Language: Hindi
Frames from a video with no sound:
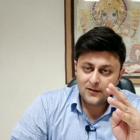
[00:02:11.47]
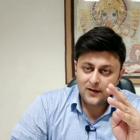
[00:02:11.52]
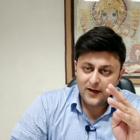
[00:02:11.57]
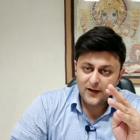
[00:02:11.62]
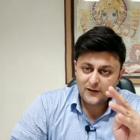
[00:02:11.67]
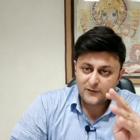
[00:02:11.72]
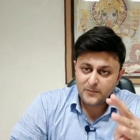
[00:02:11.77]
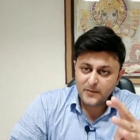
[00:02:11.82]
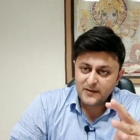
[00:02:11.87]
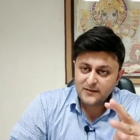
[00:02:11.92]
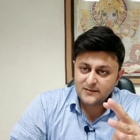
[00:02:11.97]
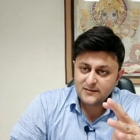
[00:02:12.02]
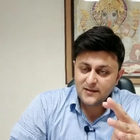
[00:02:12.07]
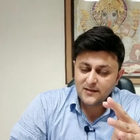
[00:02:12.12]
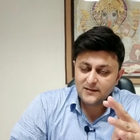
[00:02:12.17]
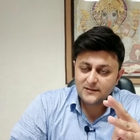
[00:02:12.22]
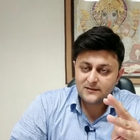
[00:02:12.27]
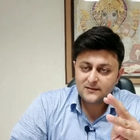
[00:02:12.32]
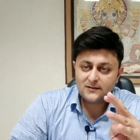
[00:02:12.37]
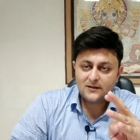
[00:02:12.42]

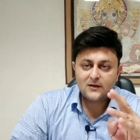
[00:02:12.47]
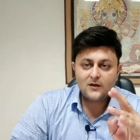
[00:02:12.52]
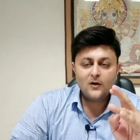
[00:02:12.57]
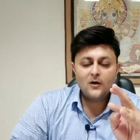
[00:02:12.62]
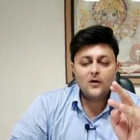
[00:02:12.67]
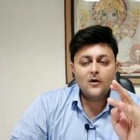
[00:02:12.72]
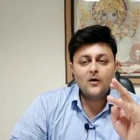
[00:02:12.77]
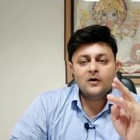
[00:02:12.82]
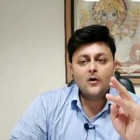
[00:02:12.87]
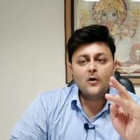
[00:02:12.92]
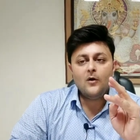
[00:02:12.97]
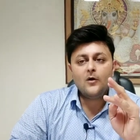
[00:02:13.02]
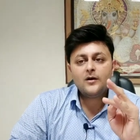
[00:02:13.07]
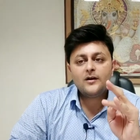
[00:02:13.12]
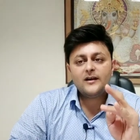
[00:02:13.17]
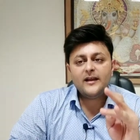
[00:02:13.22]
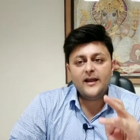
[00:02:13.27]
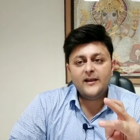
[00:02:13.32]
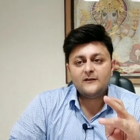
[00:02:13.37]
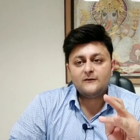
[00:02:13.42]
एक्सपेंसेस और
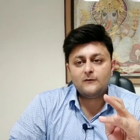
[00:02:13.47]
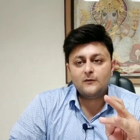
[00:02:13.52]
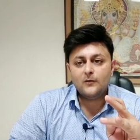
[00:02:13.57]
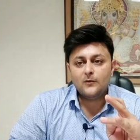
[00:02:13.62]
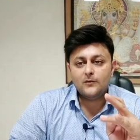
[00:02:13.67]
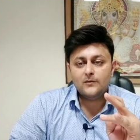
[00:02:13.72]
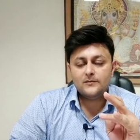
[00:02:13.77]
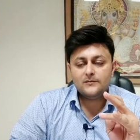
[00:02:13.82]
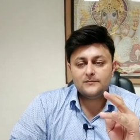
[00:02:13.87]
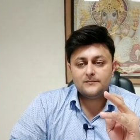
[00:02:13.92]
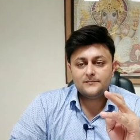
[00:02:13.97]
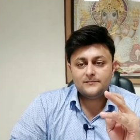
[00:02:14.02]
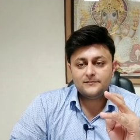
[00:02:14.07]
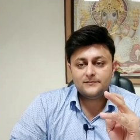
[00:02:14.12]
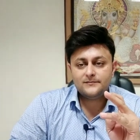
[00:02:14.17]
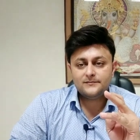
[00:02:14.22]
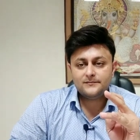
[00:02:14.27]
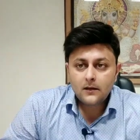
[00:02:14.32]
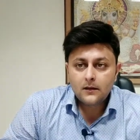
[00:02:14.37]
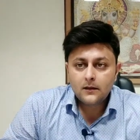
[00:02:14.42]
कैश फ्लो
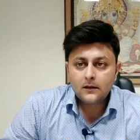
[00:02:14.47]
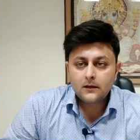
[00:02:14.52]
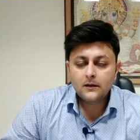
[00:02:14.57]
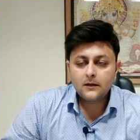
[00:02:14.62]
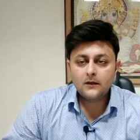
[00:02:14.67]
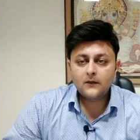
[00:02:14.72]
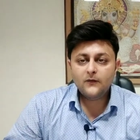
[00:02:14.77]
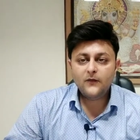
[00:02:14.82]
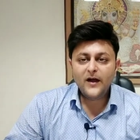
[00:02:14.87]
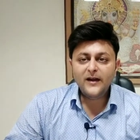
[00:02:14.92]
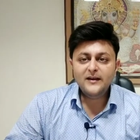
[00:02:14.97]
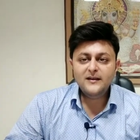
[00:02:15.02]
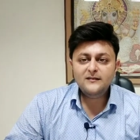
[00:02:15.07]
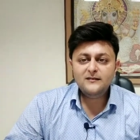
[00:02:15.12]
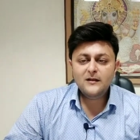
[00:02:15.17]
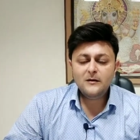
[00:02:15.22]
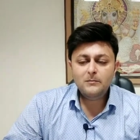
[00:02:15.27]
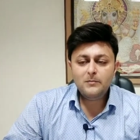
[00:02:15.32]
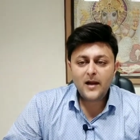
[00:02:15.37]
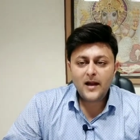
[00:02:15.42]

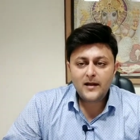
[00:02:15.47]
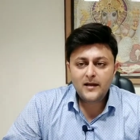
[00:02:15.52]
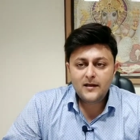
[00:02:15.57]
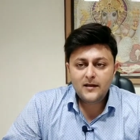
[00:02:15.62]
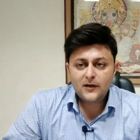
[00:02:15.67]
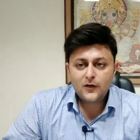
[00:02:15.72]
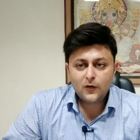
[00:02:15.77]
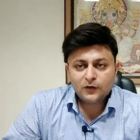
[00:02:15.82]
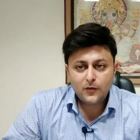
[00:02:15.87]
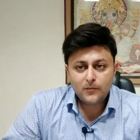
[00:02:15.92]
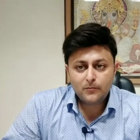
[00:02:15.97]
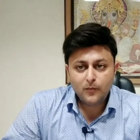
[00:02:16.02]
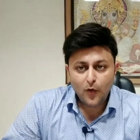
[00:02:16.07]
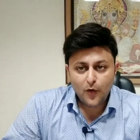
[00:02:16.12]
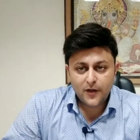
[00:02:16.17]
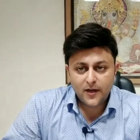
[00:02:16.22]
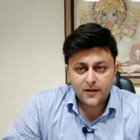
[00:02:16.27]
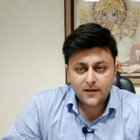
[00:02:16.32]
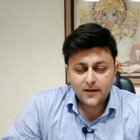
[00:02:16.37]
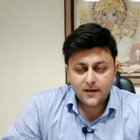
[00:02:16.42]
फाइनेंशियल प्लानिंग क्यों
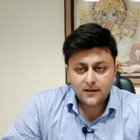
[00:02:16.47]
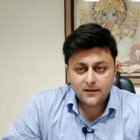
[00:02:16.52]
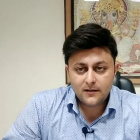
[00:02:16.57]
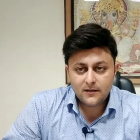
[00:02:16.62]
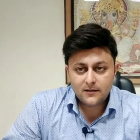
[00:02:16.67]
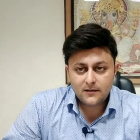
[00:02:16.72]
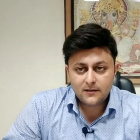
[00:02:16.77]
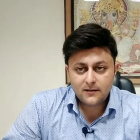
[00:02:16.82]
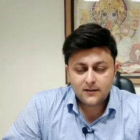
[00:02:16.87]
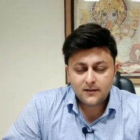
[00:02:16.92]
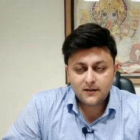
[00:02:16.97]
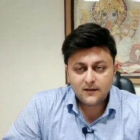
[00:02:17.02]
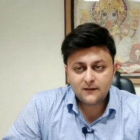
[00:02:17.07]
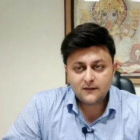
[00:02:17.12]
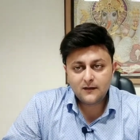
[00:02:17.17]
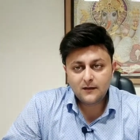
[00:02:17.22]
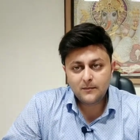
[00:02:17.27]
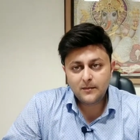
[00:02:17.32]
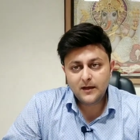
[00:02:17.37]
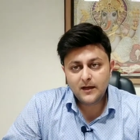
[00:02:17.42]
इंपॉर्टेंट है
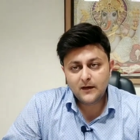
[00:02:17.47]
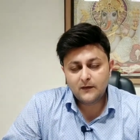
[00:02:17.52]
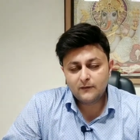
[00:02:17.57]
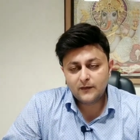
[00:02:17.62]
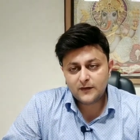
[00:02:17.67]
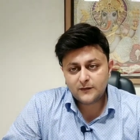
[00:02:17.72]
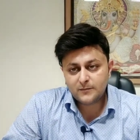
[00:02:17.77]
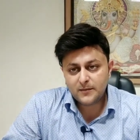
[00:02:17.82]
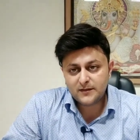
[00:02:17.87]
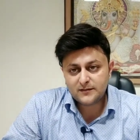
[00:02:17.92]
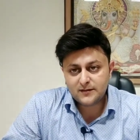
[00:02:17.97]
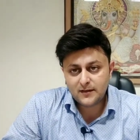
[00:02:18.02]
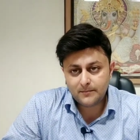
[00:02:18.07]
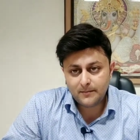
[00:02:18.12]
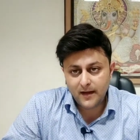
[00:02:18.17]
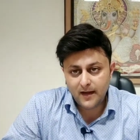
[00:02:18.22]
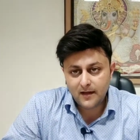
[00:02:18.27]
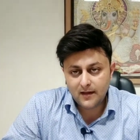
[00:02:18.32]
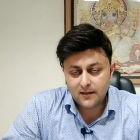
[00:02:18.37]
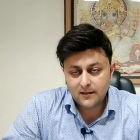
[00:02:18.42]
किसी भी इन्वेस्टमेंट से
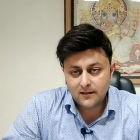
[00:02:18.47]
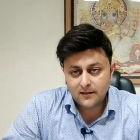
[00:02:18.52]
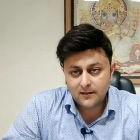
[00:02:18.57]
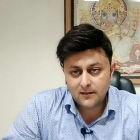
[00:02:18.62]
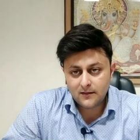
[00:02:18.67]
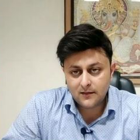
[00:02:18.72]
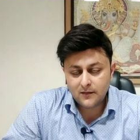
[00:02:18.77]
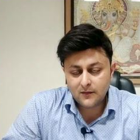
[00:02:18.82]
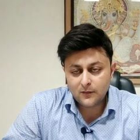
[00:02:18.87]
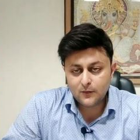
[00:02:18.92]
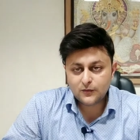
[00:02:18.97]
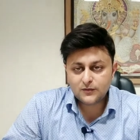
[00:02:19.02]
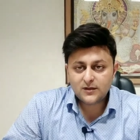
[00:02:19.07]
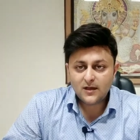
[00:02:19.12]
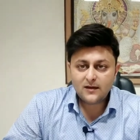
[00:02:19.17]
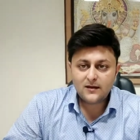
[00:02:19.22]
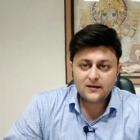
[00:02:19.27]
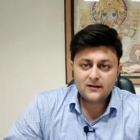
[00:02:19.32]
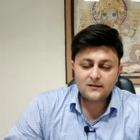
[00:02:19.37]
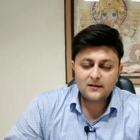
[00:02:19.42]
पहले
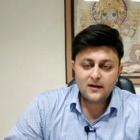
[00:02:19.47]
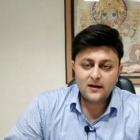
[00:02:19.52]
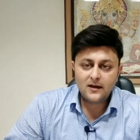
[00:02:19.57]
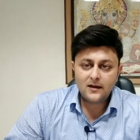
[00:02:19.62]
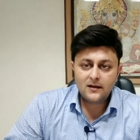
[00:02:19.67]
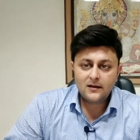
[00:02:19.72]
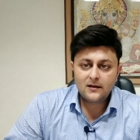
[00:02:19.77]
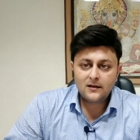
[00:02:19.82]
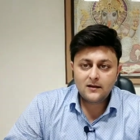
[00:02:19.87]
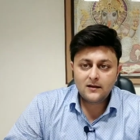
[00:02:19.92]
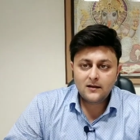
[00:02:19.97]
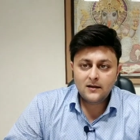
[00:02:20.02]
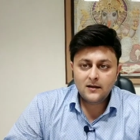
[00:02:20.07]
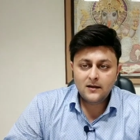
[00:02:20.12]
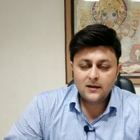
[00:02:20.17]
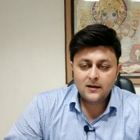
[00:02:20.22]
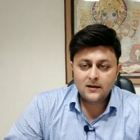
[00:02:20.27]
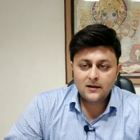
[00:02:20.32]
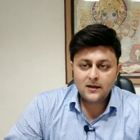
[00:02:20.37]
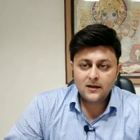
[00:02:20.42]
उसका रीज़न है
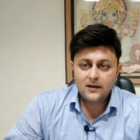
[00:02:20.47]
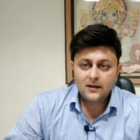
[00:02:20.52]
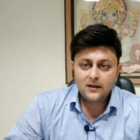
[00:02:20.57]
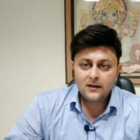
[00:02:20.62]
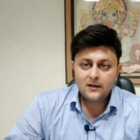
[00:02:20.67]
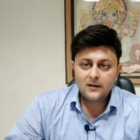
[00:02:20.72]
कि